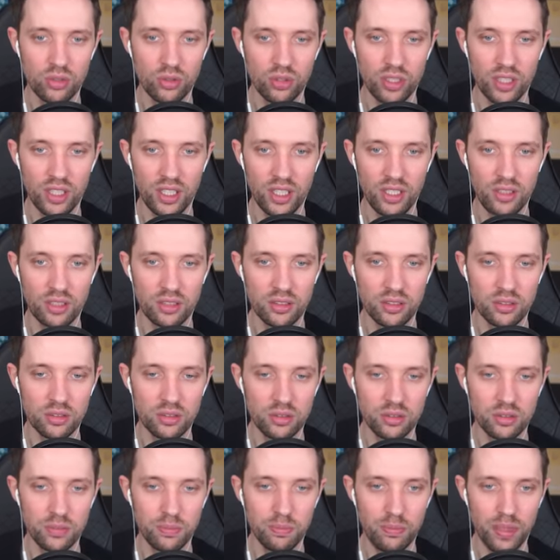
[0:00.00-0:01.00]
Okay.
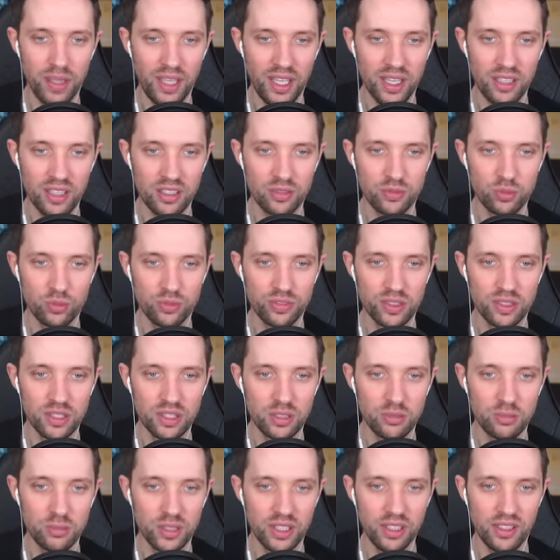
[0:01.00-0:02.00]
Und Bären, wo
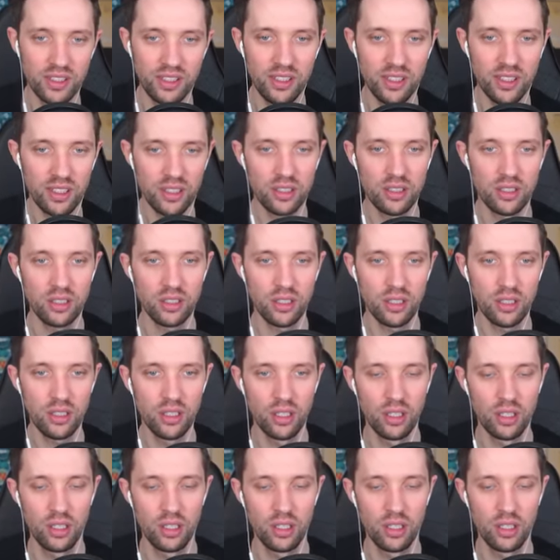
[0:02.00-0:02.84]
findet man die, Alter?